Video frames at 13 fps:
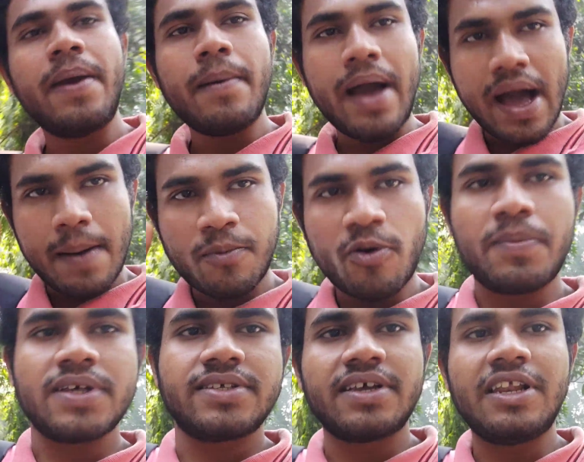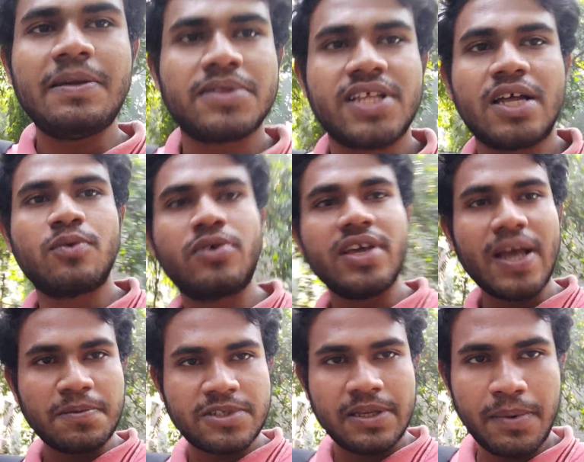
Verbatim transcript: मैं आपको बेसिकली बता दूं कि आप